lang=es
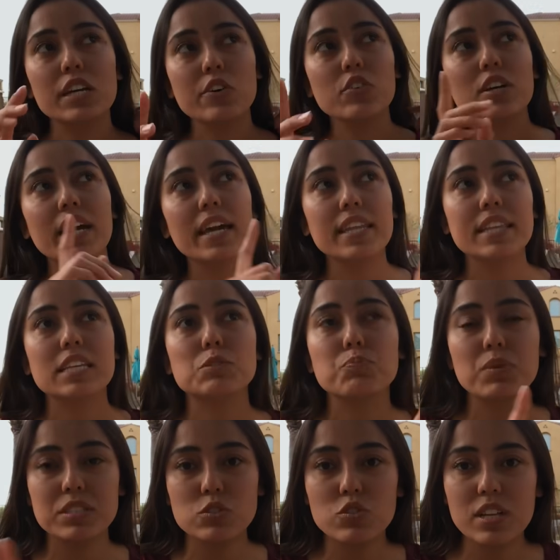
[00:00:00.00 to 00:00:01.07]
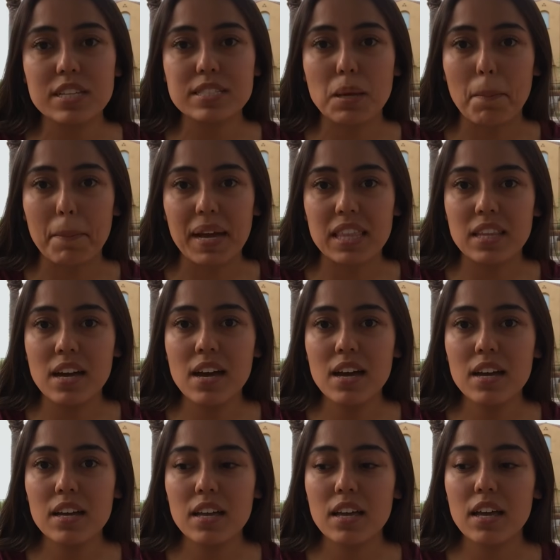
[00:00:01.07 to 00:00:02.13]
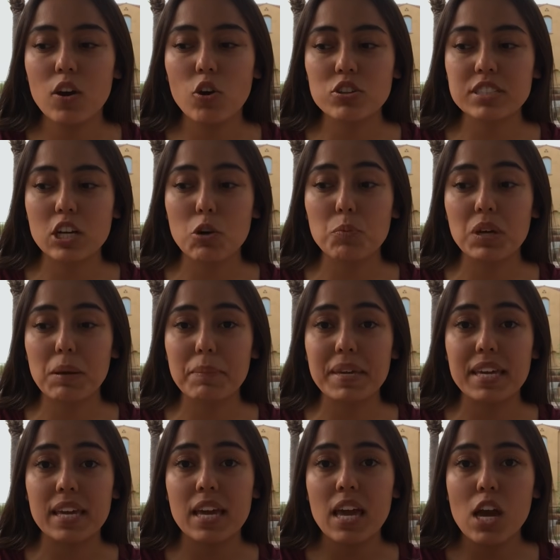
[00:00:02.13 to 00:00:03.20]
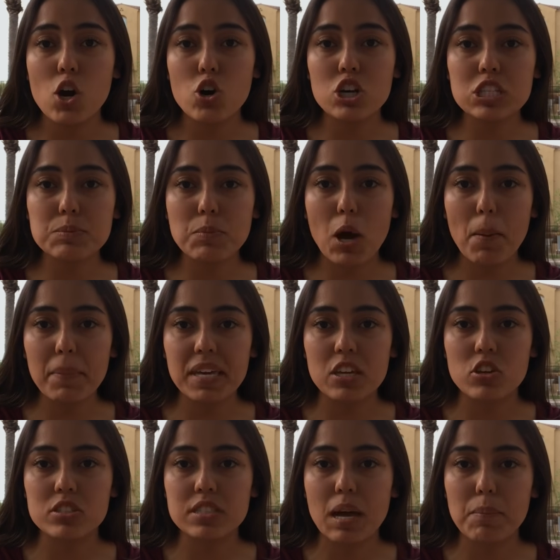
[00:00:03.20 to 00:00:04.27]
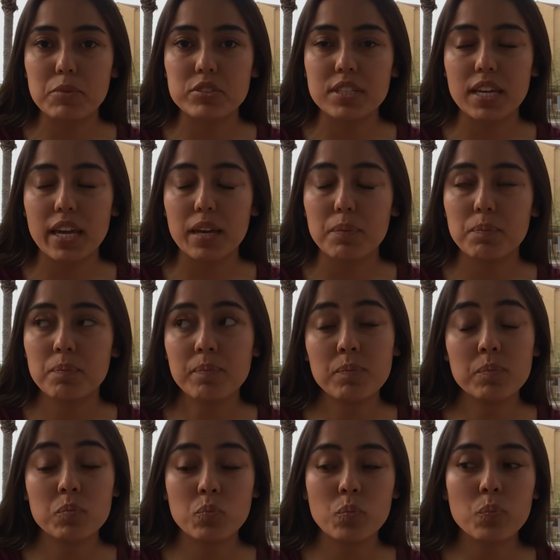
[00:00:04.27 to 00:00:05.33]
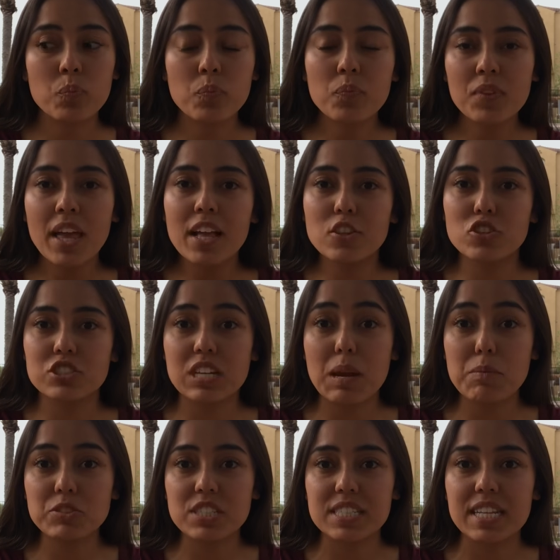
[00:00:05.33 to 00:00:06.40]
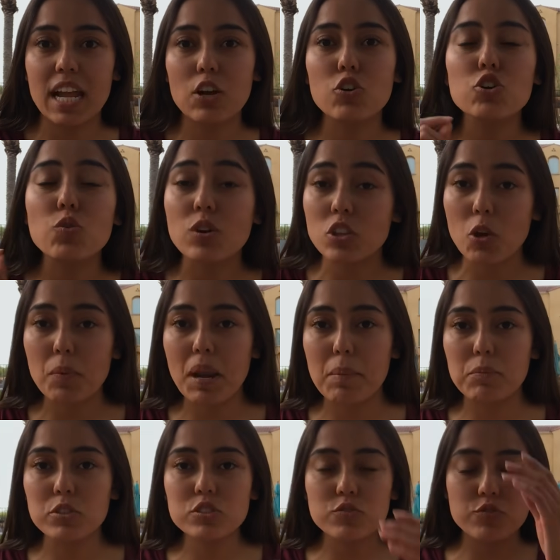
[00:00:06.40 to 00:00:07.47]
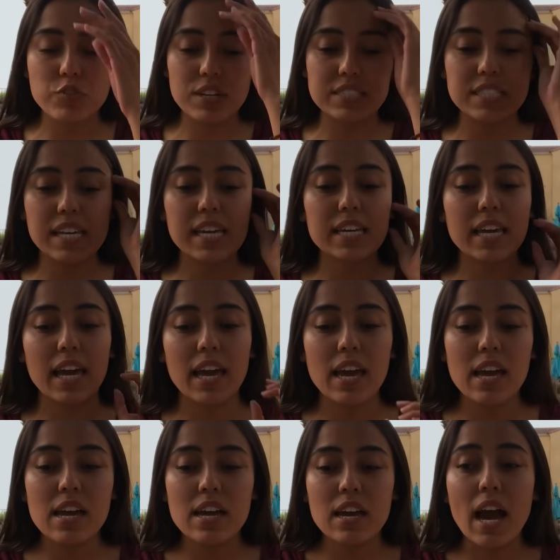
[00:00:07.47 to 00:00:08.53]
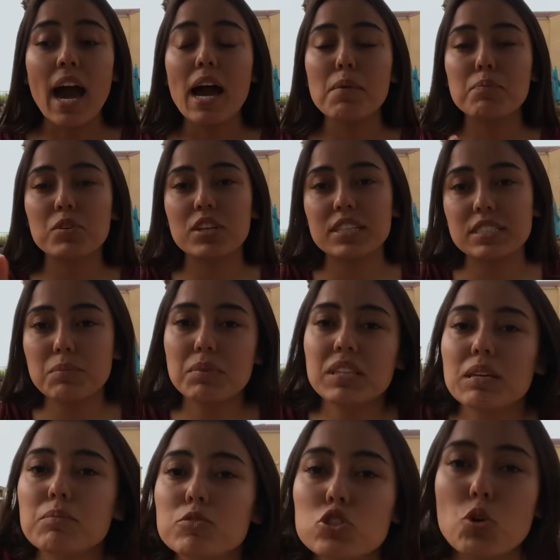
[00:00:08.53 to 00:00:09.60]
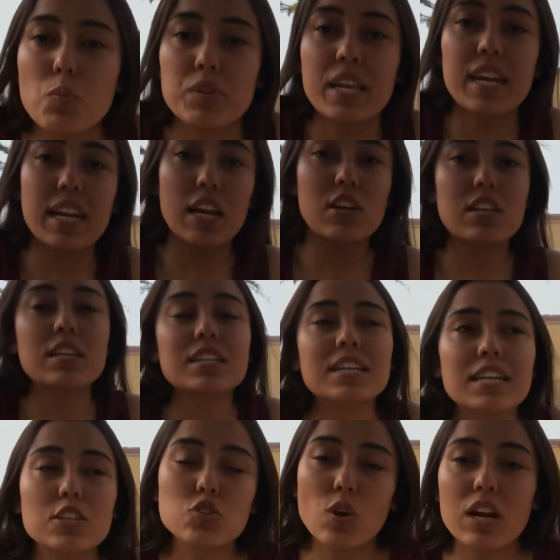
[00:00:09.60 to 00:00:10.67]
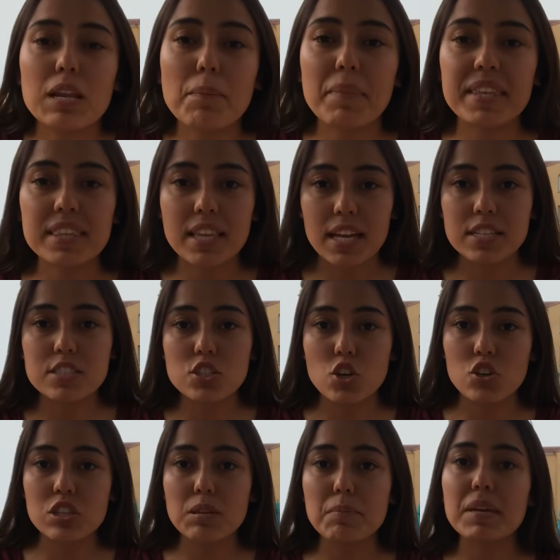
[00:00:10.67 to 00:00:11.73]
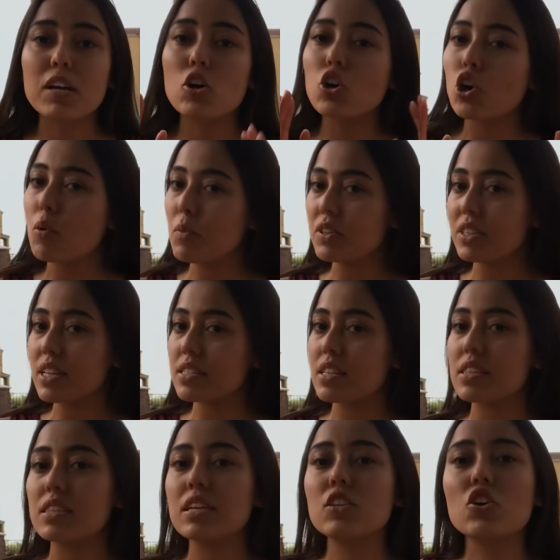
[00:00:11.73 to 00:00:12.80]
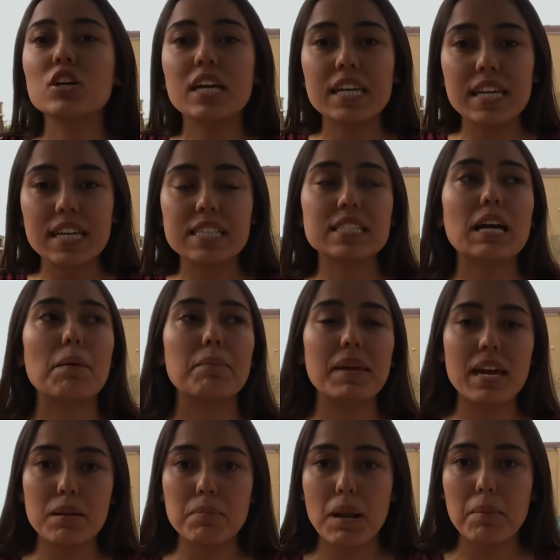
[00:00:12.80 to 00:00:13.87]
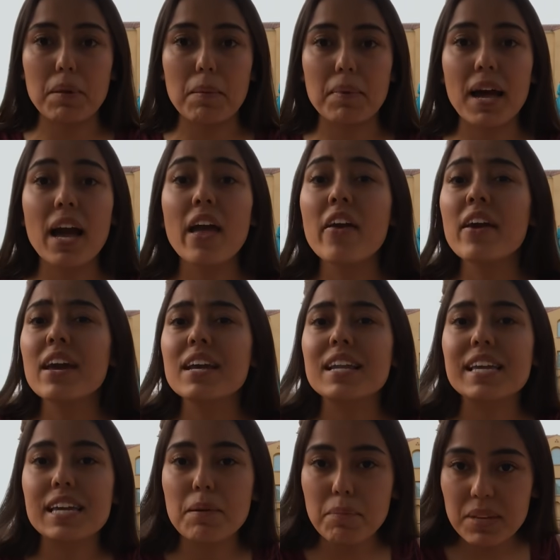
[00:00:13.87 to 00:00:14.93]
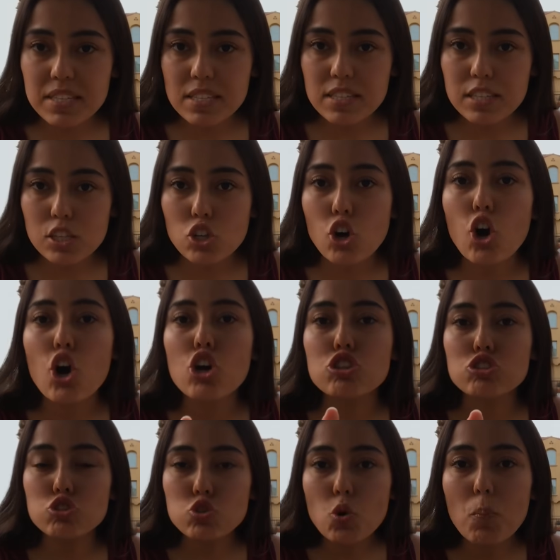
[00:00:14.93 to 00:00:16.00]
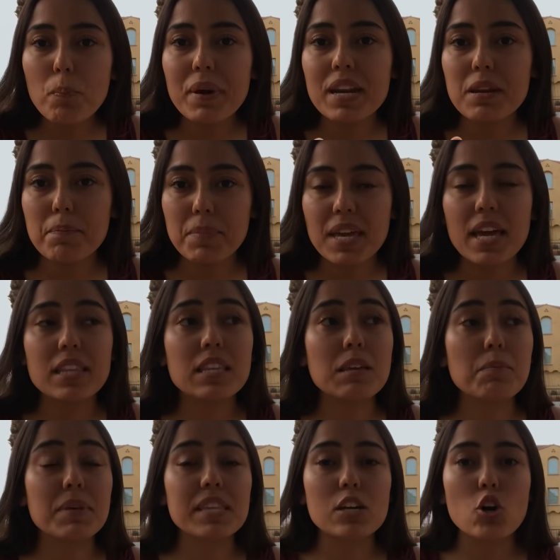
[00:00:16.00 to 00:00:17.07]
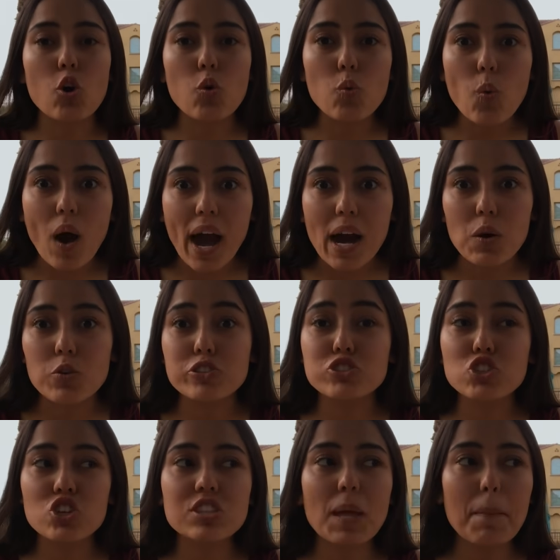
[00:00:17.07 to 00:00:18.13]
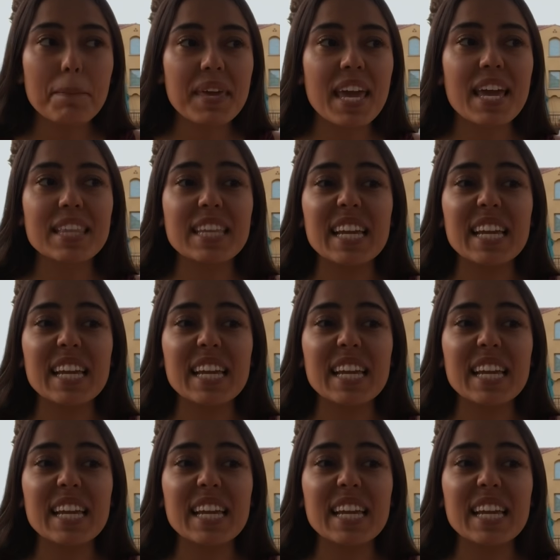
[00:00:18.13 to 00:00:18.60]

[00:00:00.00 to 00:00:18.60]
Creo que después de una semana, o sea, como que mi host mom y yo estábamos de que nos queríamos decir algo y cuando hablamos fue así de que, ah, porque siempre tenemos como una retroalimentación y me dijo, ¿cómo te has sentido? ¿Qué quieres cambiar? Bla, bla, bla. Le dije, me he sentido súper bien y me dijo, wow, yo también.